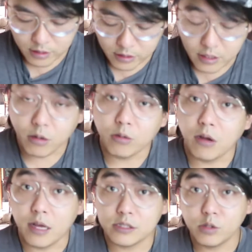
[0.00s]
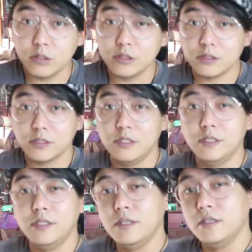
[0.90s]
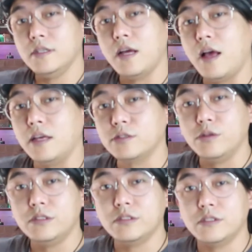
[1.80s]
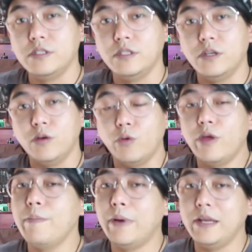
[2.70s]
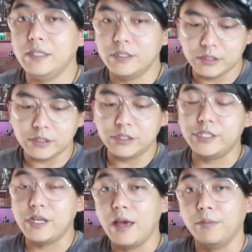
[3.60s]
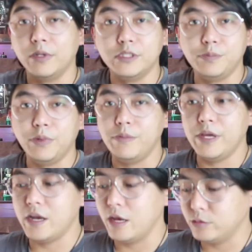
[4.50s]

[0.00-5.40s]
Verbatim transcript: Então, as coisas que as coisas que eu reparei de quebra de primeira